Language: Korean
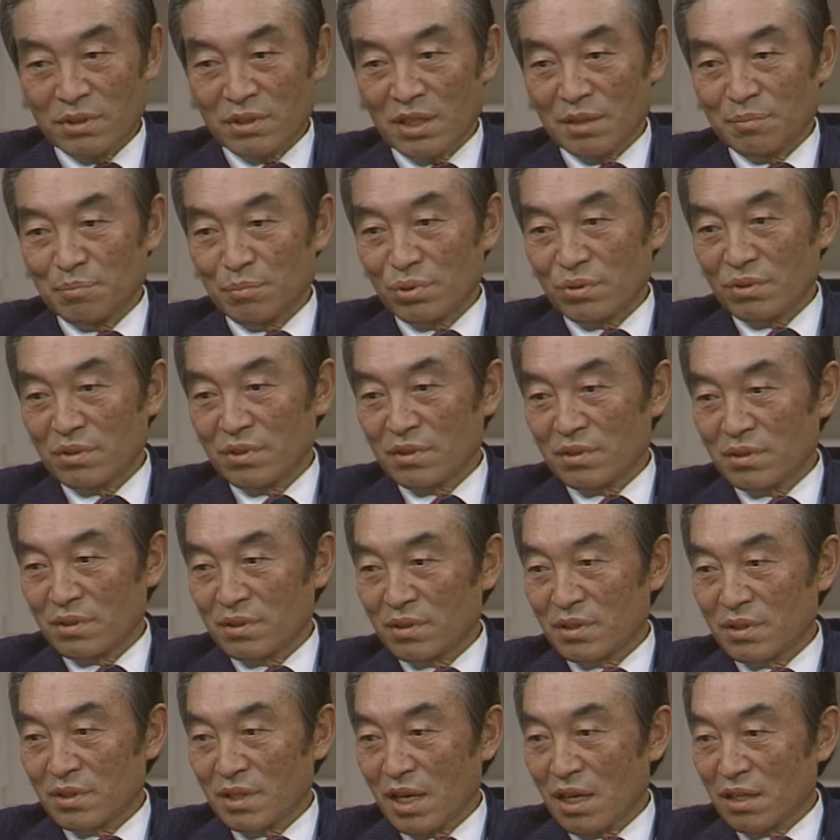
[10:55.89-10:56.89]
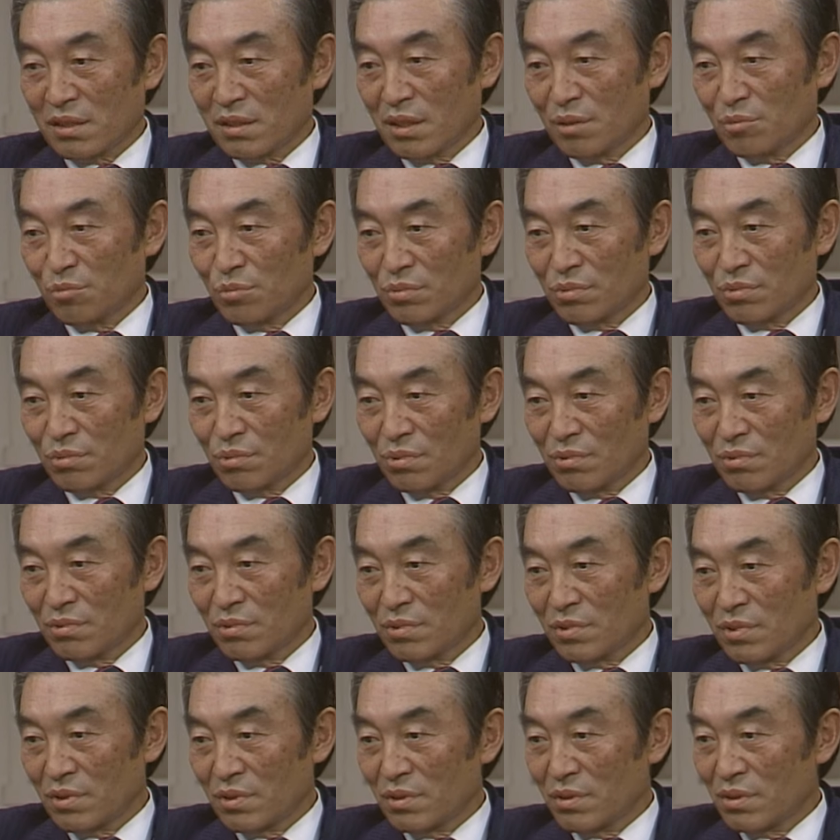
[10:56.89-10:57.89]
그다음부터는 학생
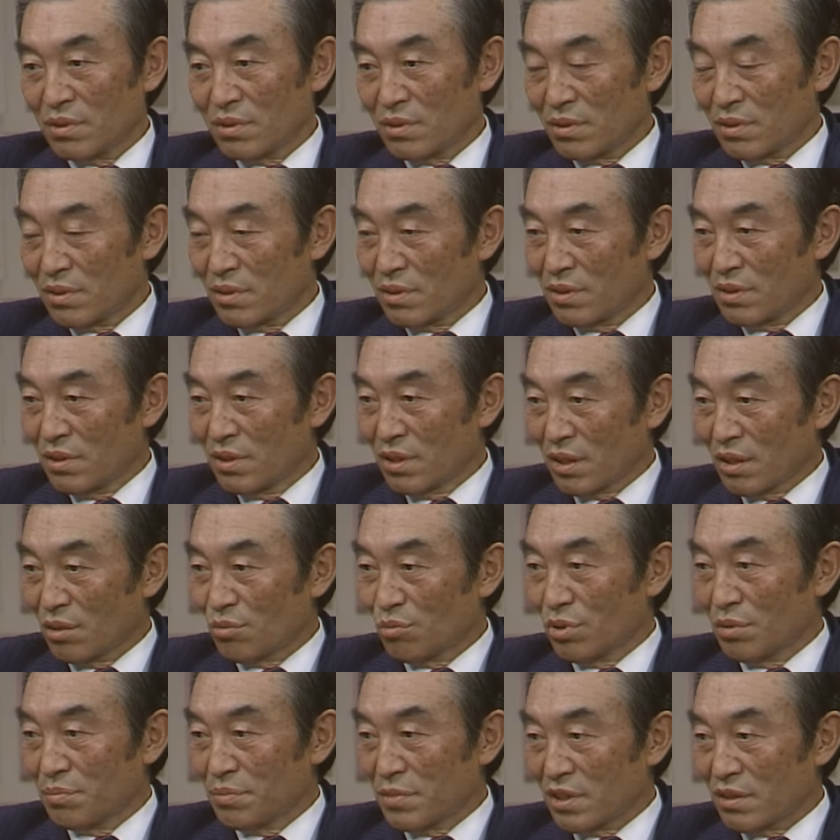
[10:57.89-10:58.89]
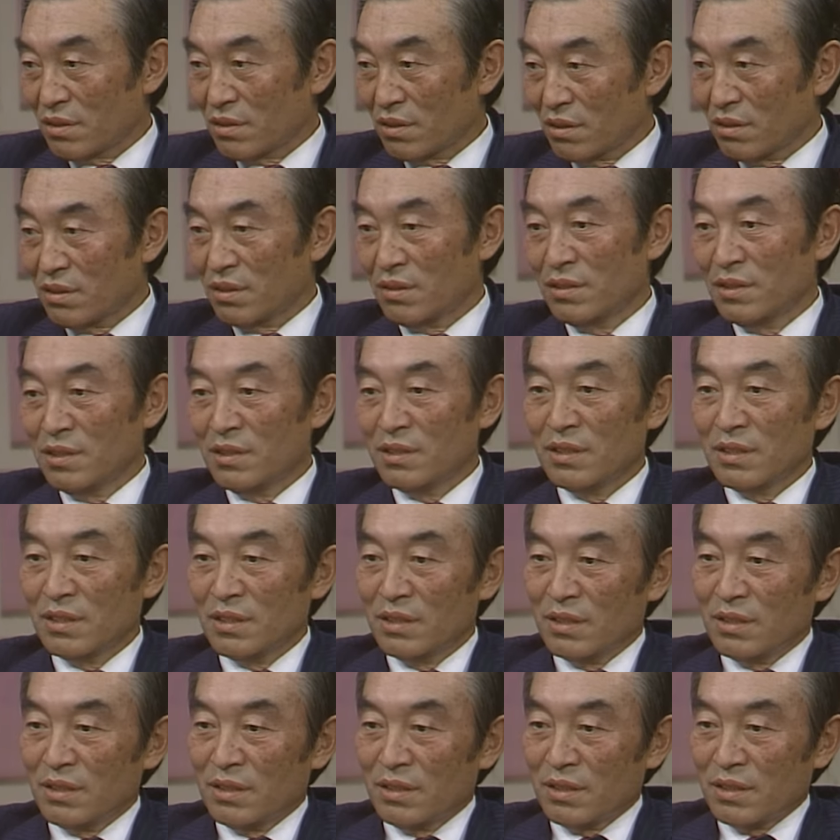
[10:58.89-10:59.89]
운동을 하게 되면서
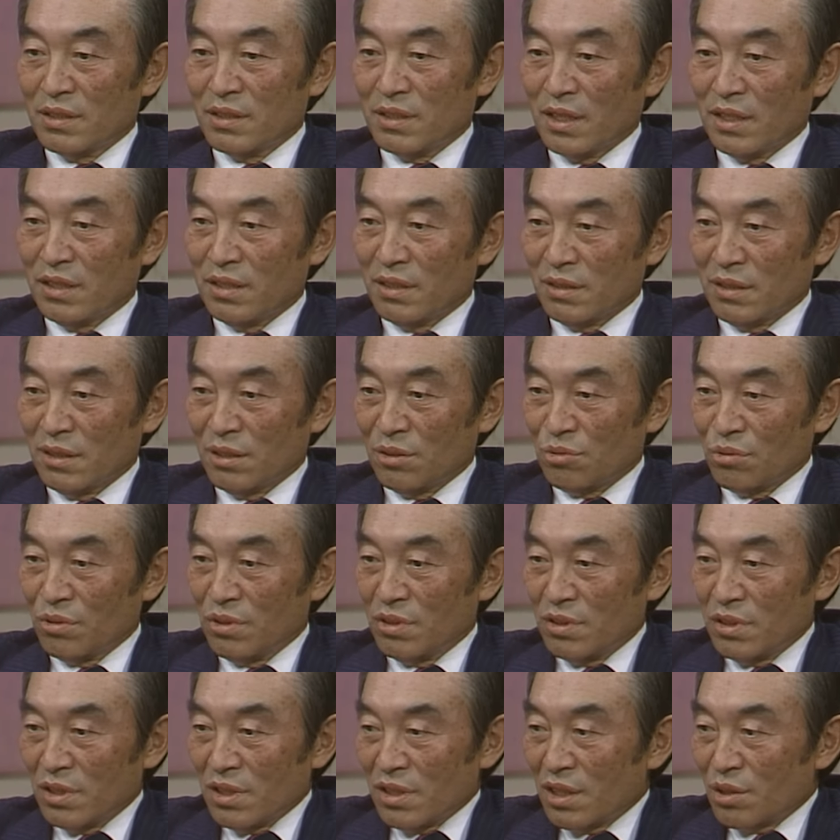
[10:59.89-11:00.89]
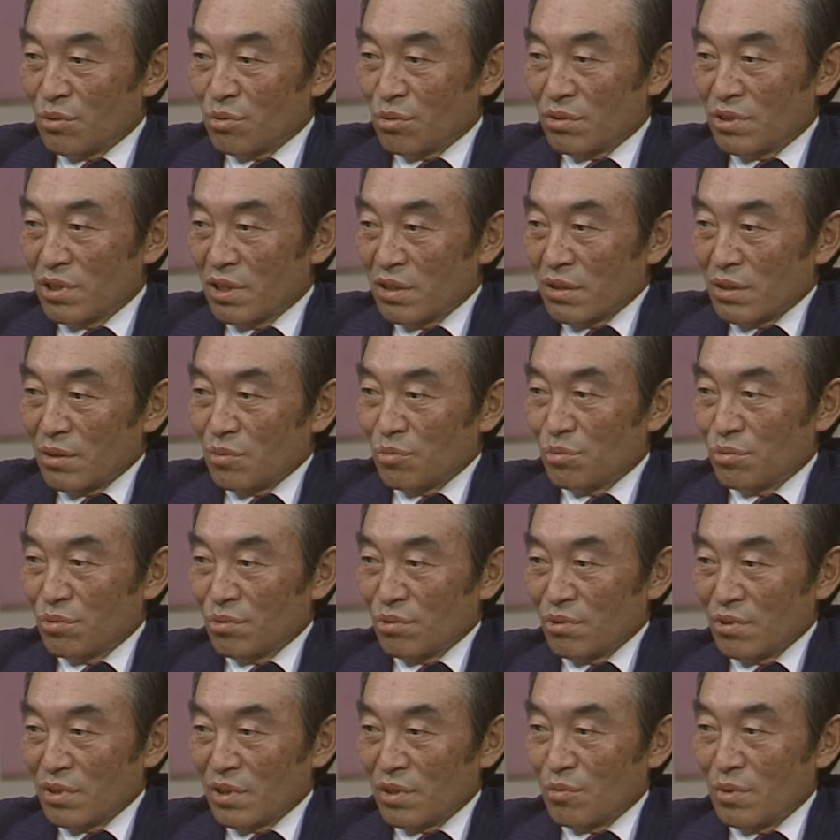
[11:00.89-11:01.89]
자연히 또 이제 기독 청년
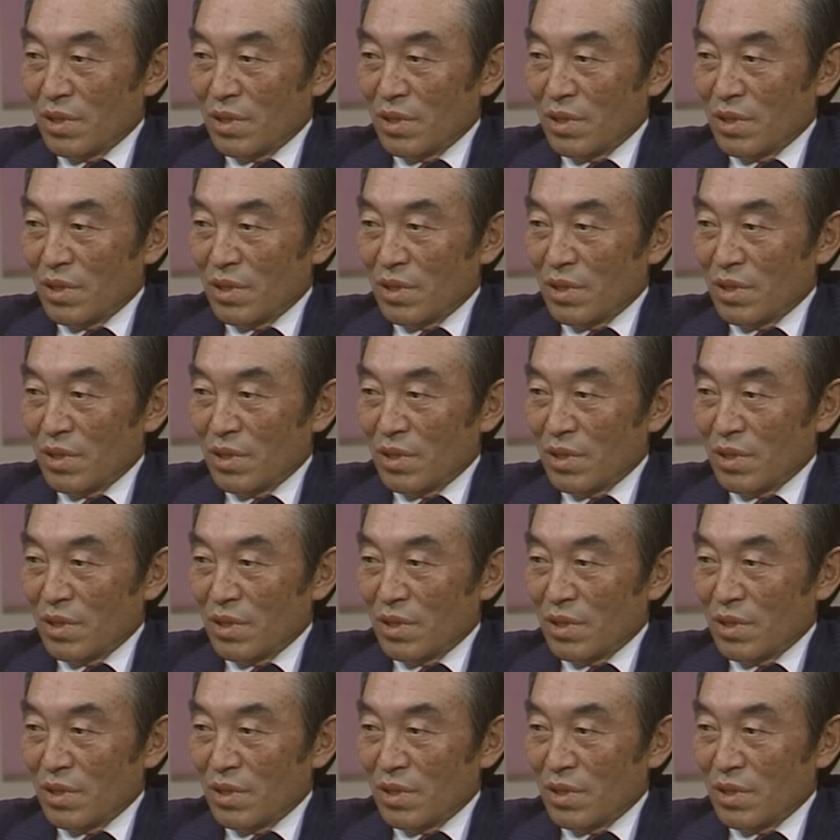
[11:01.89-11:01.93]
운동의